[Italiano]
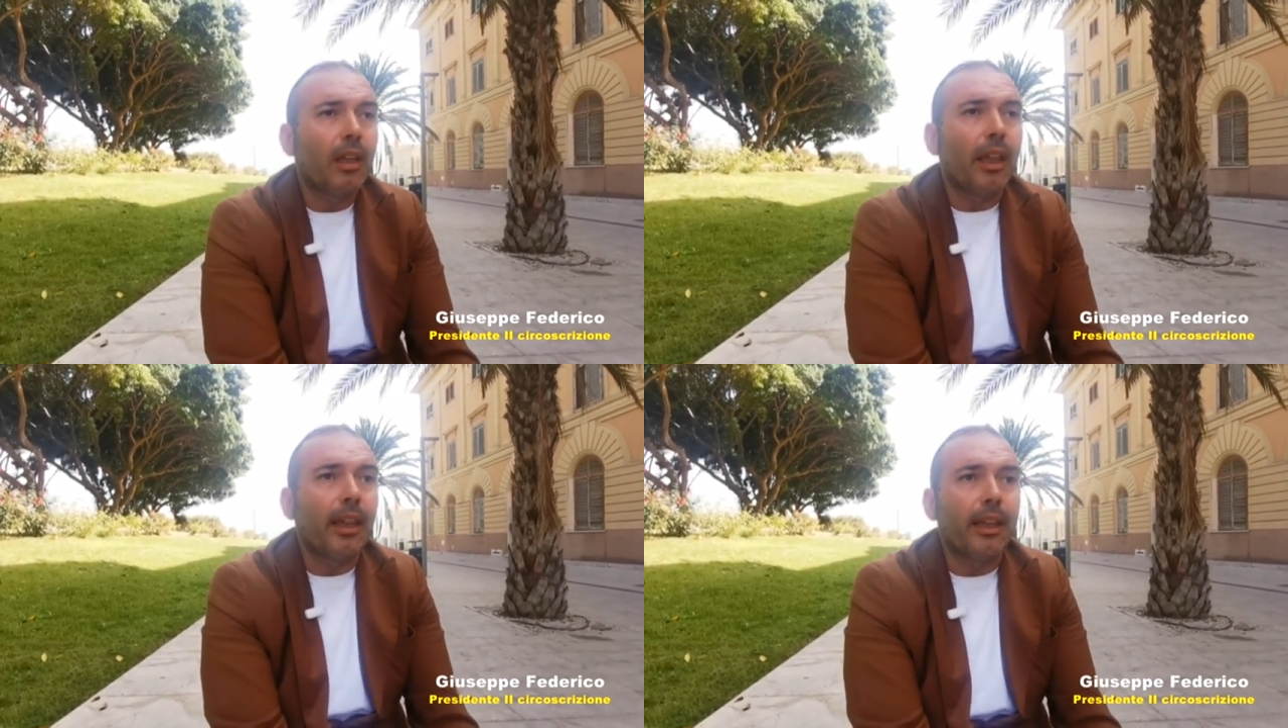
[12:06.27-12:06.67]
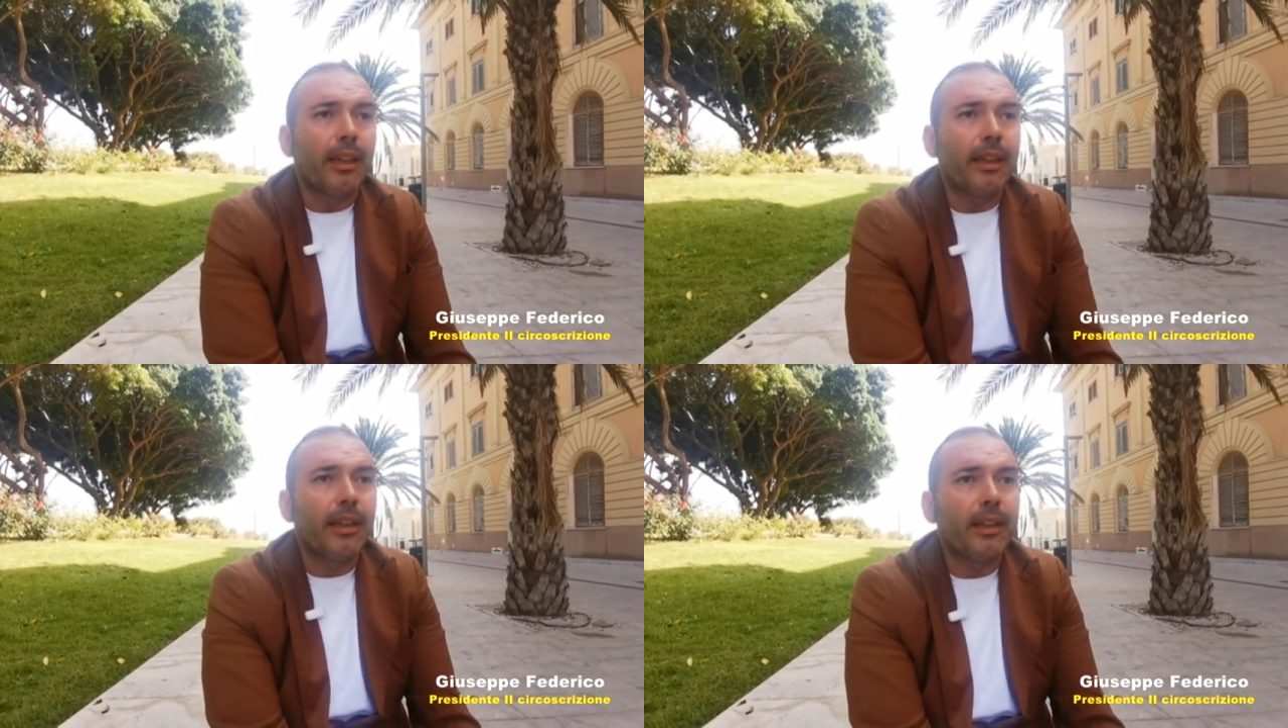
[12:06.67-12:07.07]

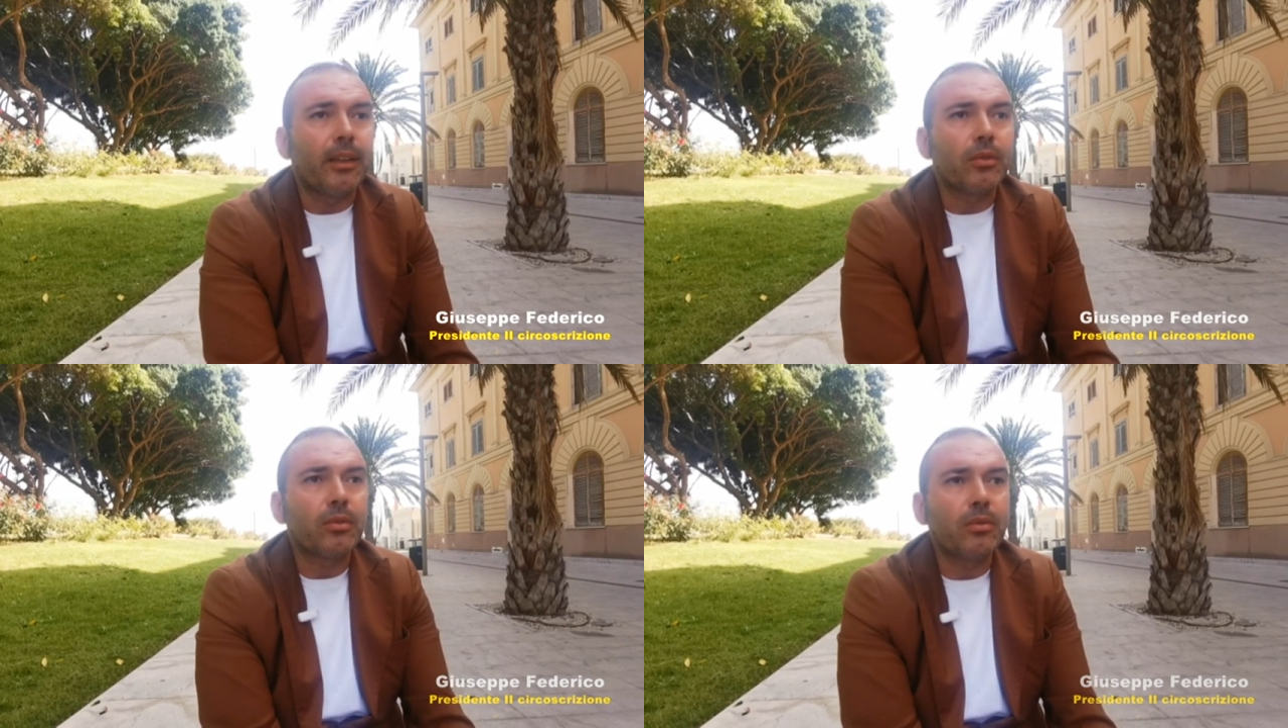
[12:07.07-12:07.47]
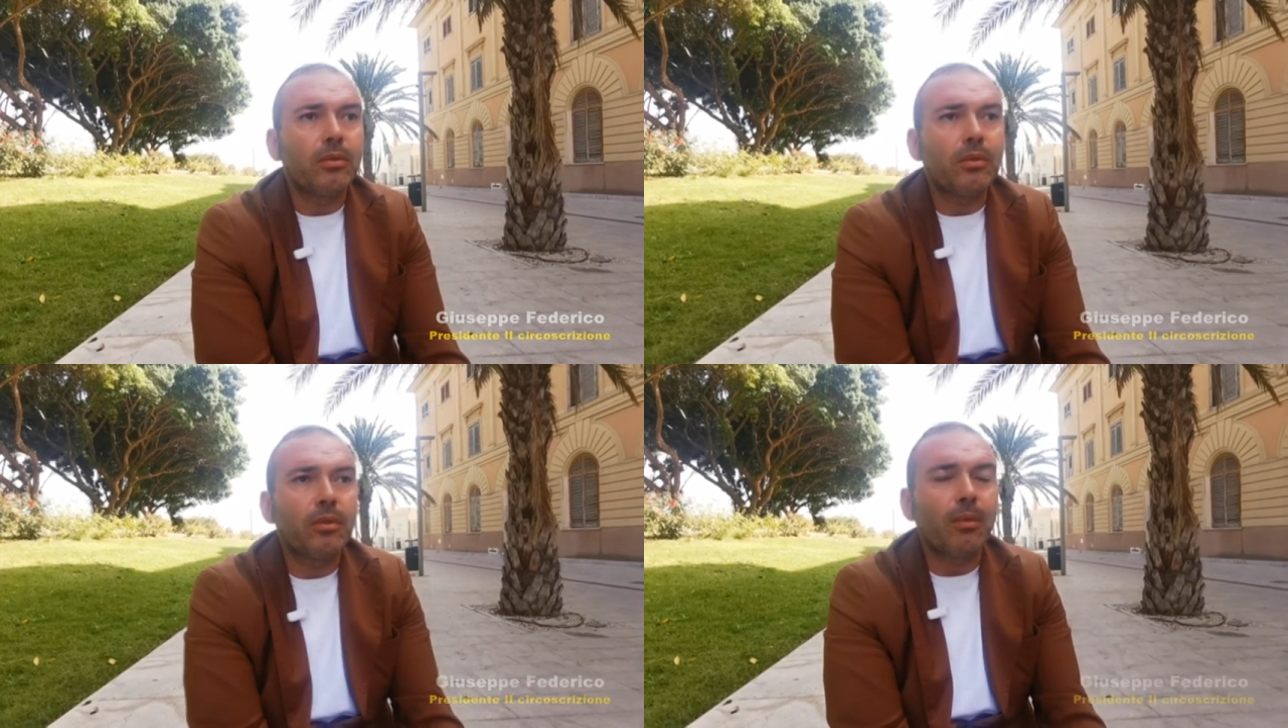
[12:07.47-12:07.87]
Eh,
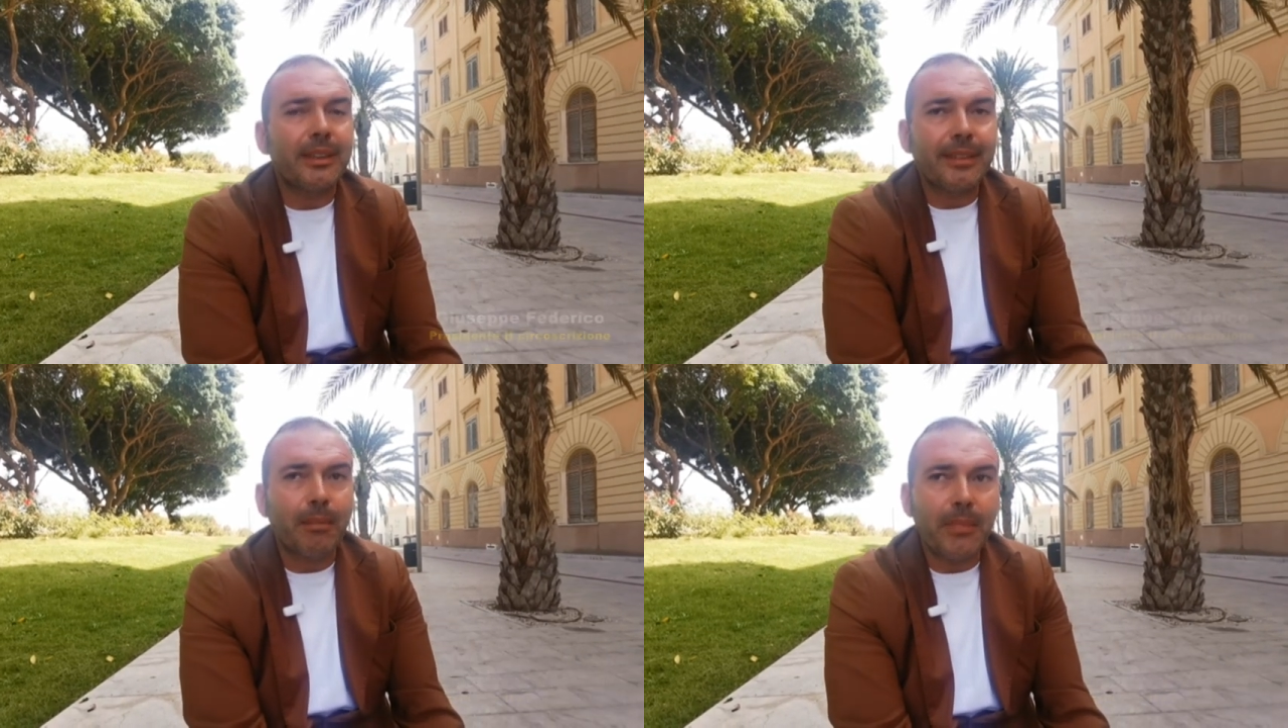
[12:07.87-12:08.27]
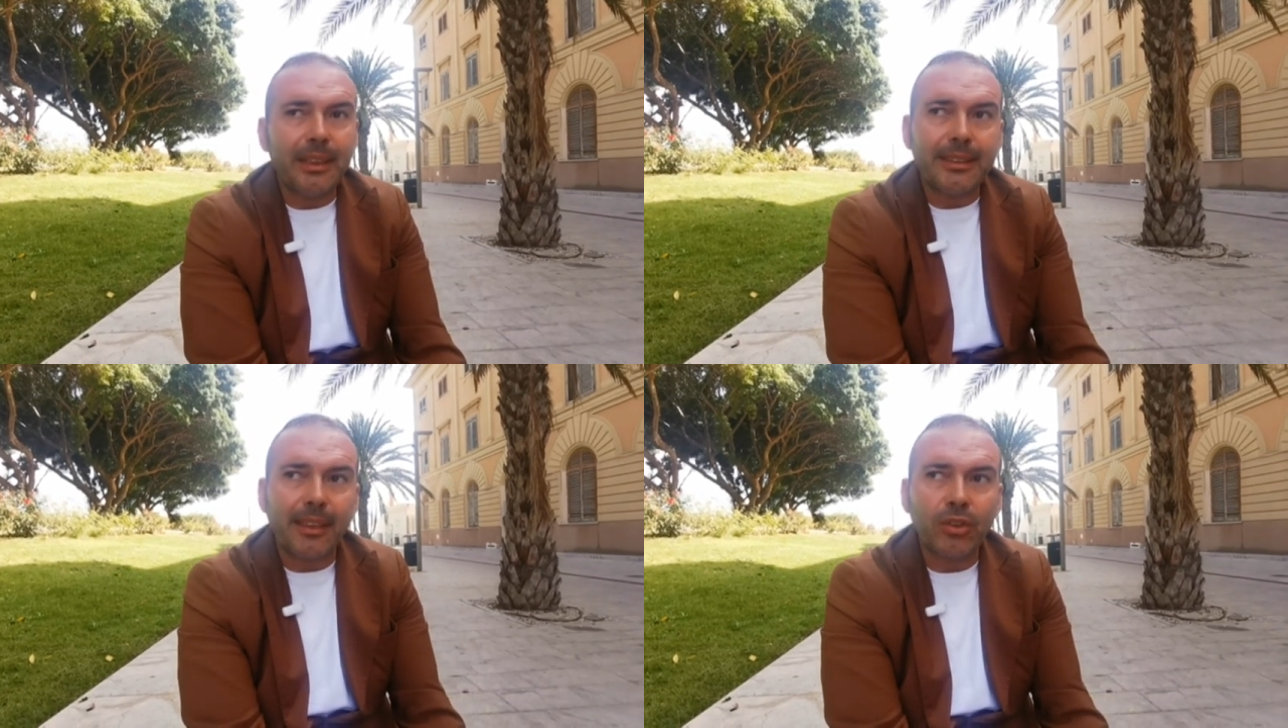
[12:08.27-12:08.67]
su questa
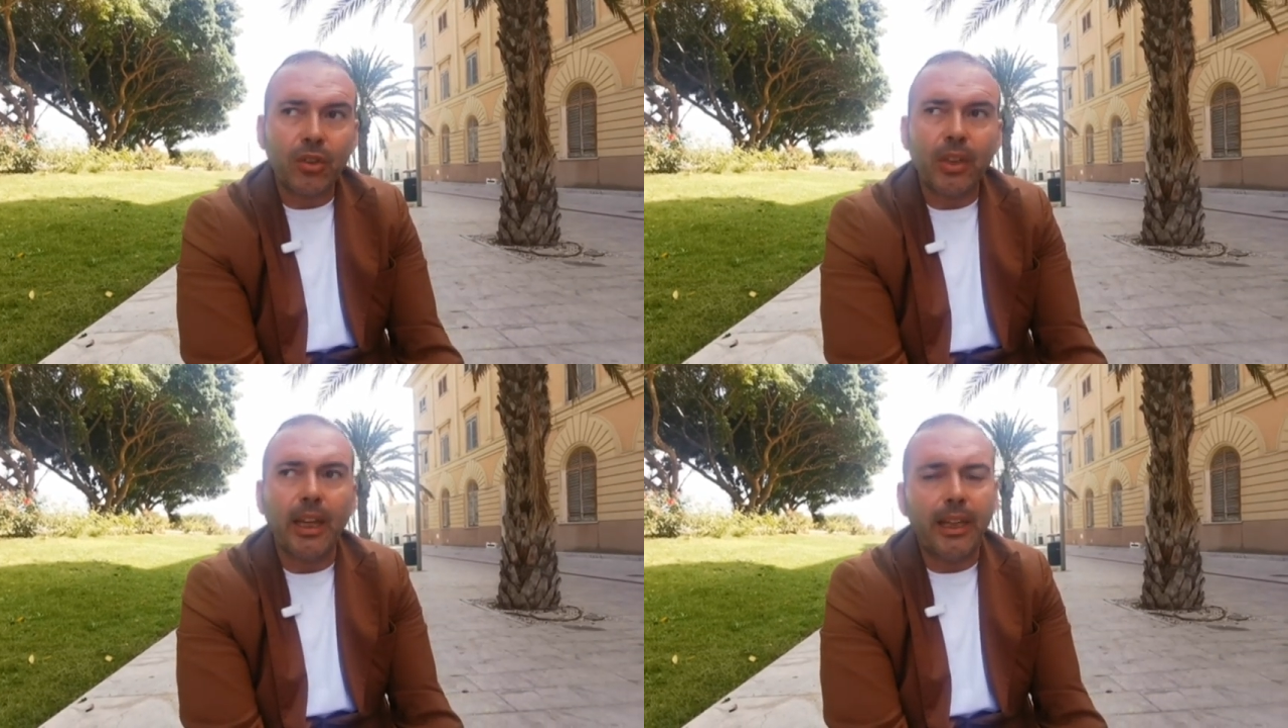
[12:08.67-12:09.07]
amministrazione